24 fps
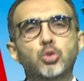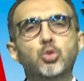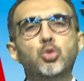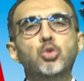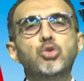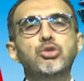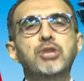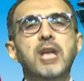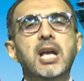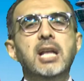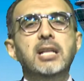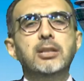
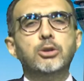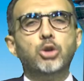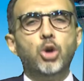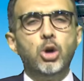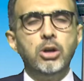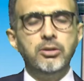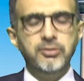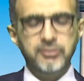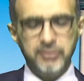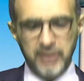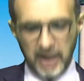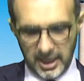
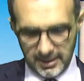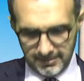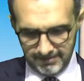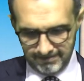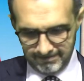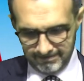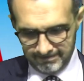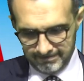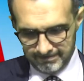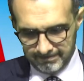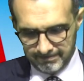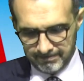Düsseldorf'ta
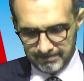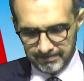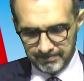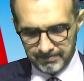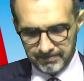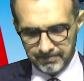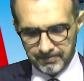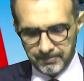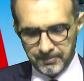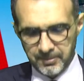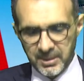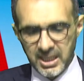
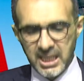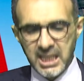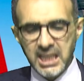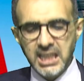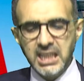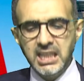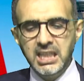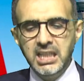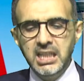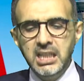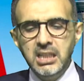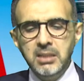
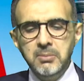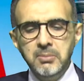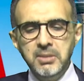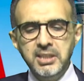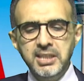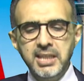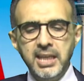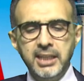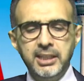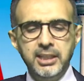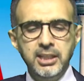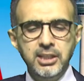
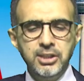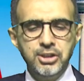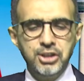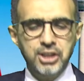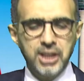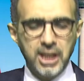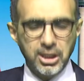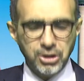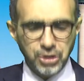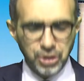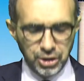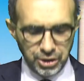
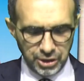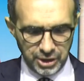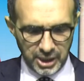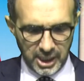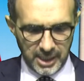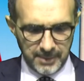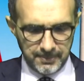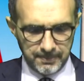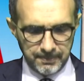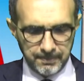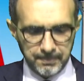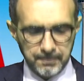28
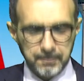yaşında